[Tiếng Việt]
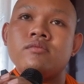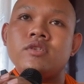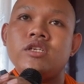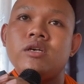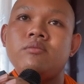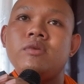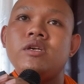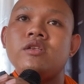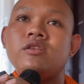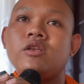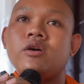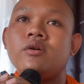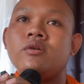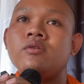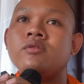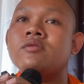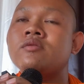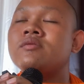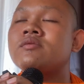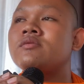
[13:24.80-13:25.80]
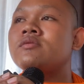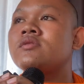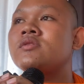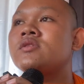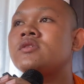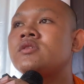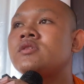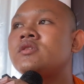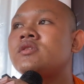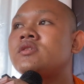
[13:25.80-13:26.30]
Dân miên tổ
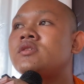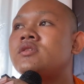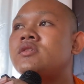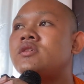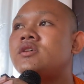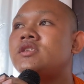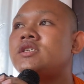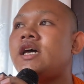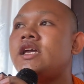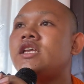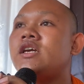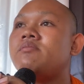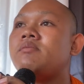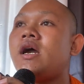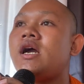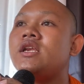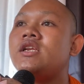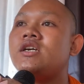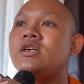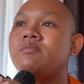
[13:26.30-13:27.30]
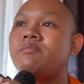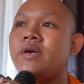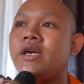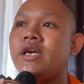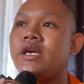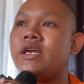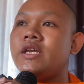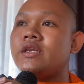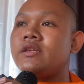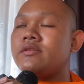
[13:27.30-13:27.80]
Sao dựng bạc lươn
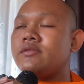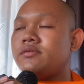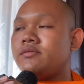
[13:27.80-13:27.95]
bê